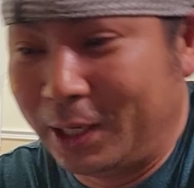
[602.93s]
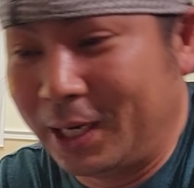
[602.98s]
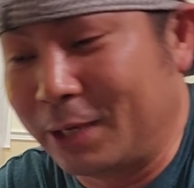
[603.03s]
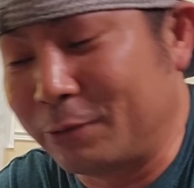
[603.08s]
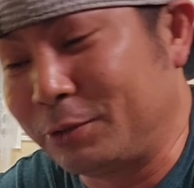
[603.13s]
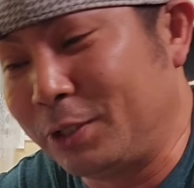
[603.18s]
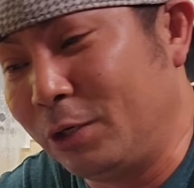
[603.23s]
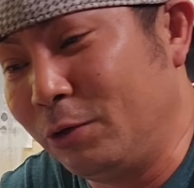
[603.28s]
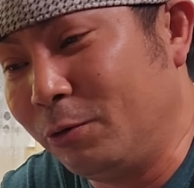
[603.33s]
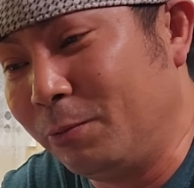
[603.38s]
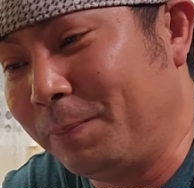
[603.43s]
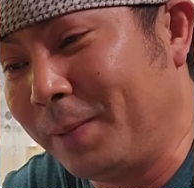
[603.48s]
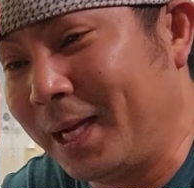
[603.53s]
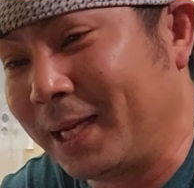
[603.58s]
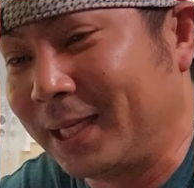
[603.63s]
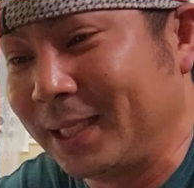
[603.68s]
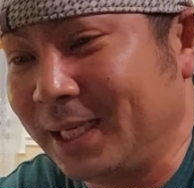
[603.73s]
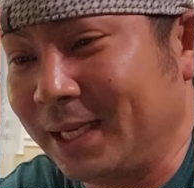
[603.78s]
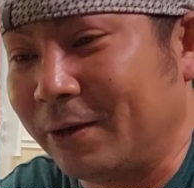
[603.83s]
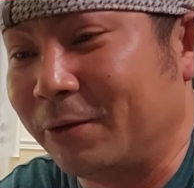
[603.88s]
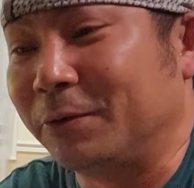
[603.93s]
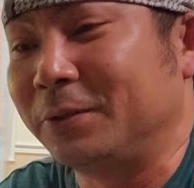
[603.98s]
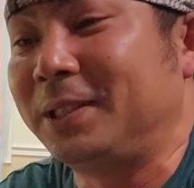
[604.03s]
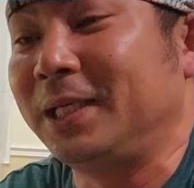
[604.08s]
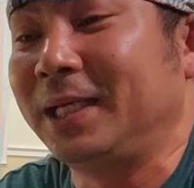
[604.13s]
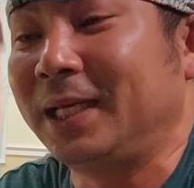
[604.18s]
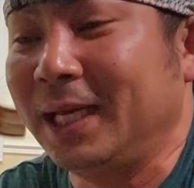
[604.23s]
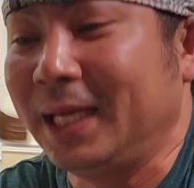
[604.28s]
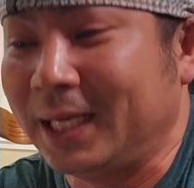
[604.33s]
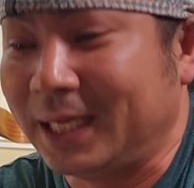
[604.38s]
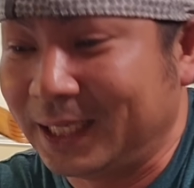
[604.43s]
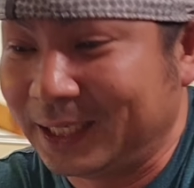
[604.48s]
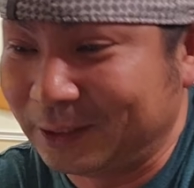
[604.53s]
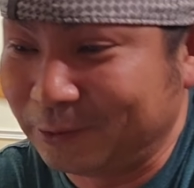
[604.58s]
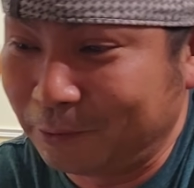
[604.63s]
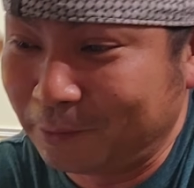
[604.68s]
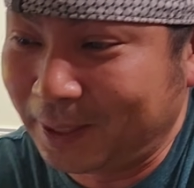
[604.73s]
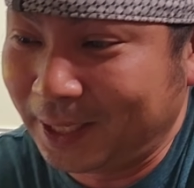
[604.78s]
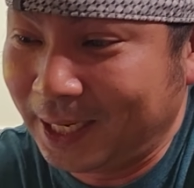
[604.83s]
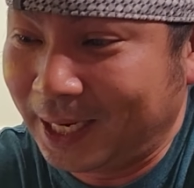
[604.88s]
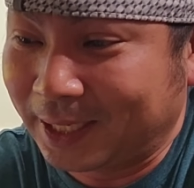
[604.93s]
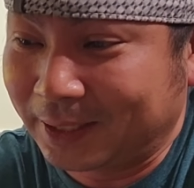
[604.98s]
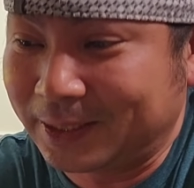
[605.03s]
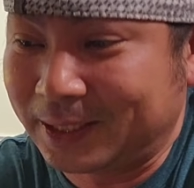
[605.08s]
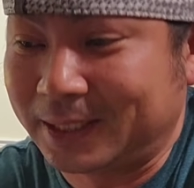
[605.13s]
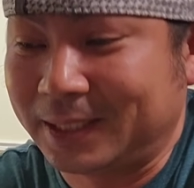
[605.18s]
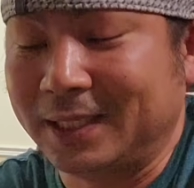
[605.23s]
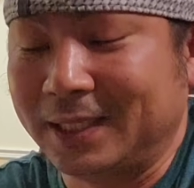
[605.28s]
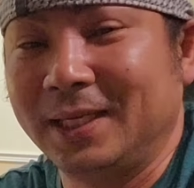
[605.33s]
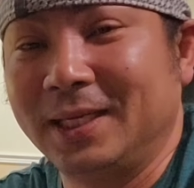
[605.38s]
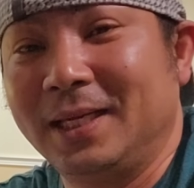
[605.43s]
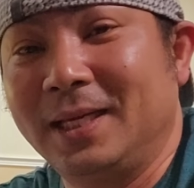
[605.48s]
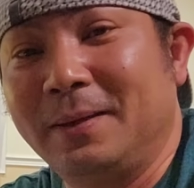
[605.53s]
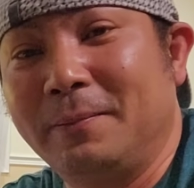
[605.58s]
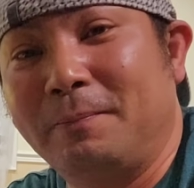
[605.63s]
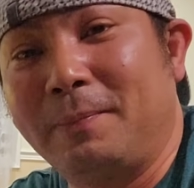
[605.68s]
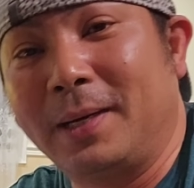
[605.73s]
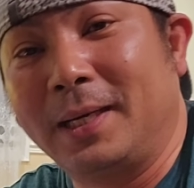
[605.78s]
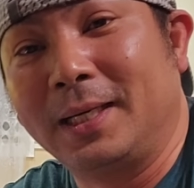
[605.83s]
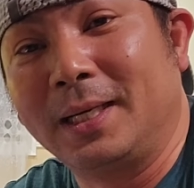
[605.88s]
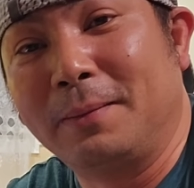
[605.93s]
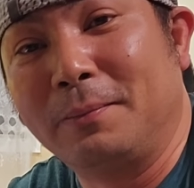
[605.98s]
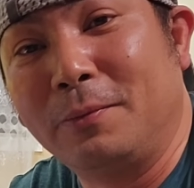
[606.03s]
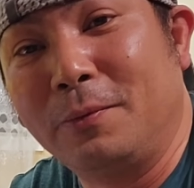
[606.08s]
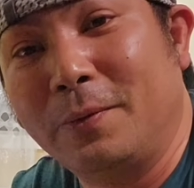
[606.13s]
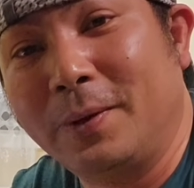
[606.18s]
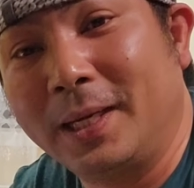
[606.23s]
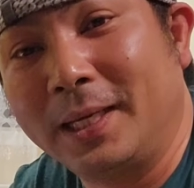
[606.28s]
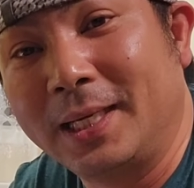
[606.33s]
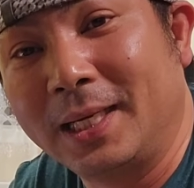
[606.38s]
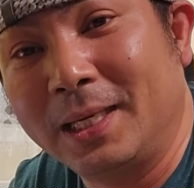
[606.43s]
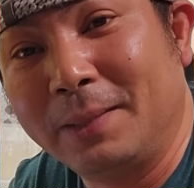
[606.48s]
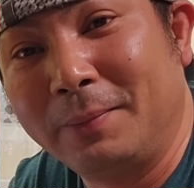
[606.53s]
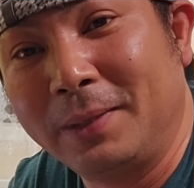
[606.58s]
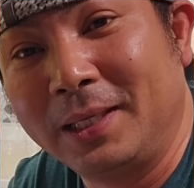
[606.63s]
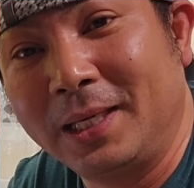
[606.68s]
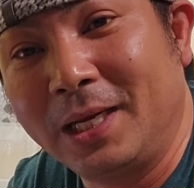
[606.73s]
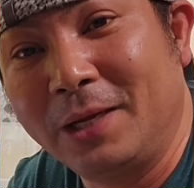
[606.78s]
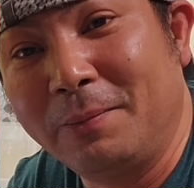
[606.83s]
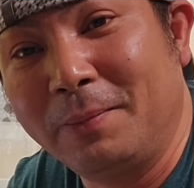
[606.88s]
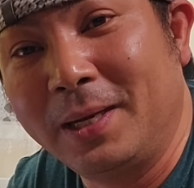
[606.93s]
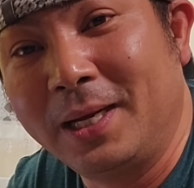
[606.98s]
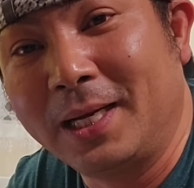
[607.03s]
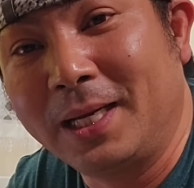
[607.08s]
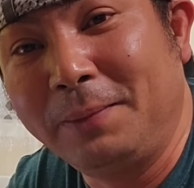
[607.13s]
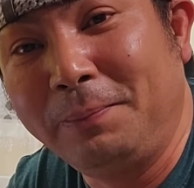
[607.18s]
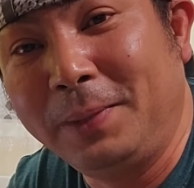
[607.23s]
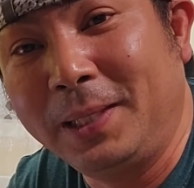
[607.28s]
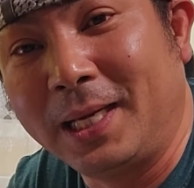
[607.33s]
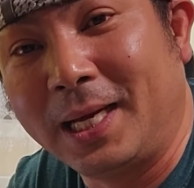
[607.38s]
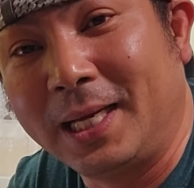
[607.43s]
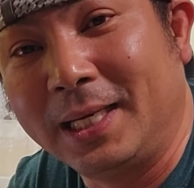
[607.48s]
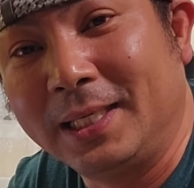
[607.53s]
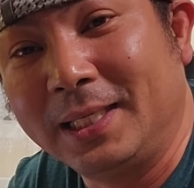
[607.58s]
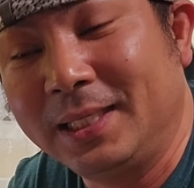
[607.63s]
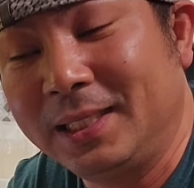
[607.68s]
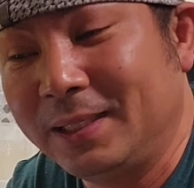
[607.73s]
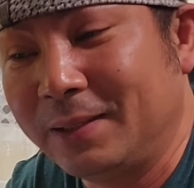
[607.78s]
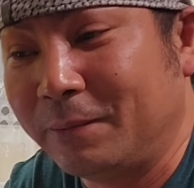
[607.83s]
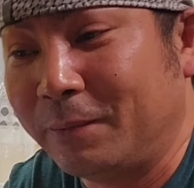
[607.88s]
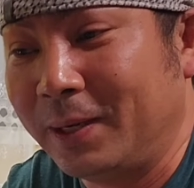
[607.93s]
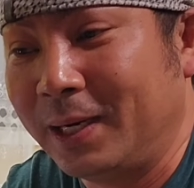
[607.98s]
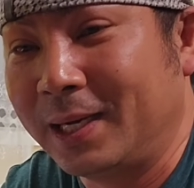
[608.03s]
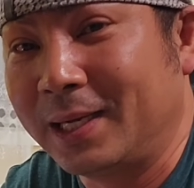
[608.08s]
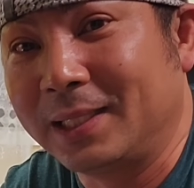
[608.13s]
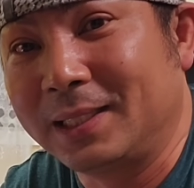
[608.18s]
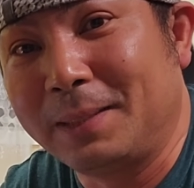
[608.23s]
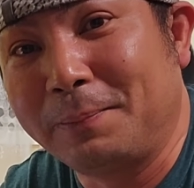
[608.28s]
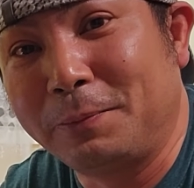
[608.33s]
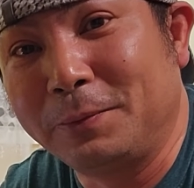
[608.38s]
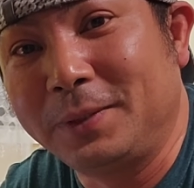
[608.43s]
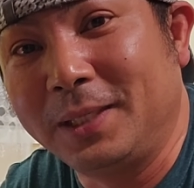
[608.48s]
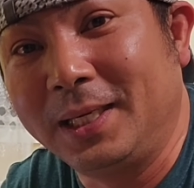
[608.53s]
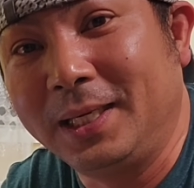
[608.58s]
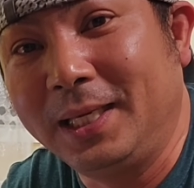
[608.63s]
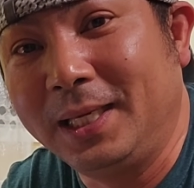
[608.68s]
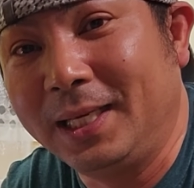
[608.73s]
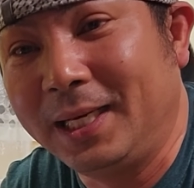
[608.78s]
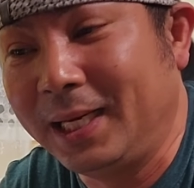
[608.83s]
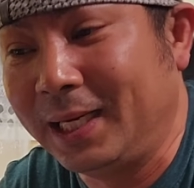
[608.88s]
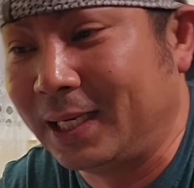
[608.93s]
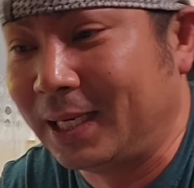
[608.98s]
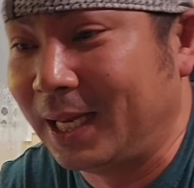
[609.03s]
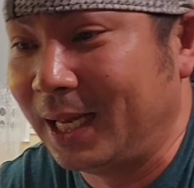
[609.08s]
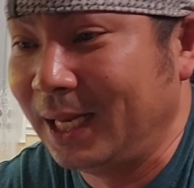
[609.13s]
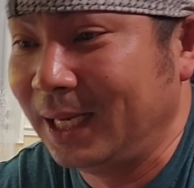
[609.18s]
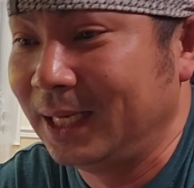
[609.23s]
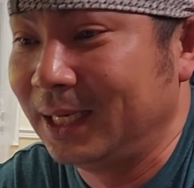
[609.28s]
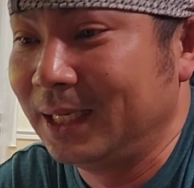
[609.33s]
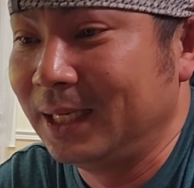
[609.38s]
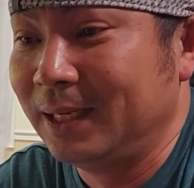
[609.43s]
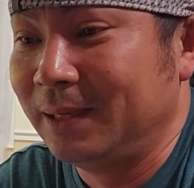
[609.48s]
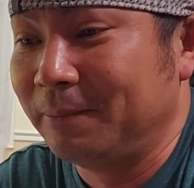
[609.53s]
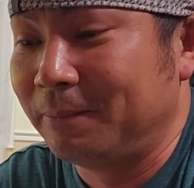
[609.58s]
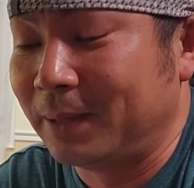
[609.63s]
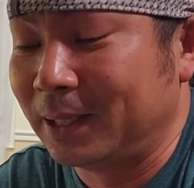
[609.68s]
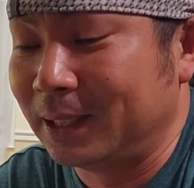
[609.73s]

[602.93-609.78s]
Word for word: lang ako sa lupa, ganyan. O sige, doon ka na. Pag nabuhay ka naman ngayon mga kaibigan, walang katapos ang hearing ha. Pag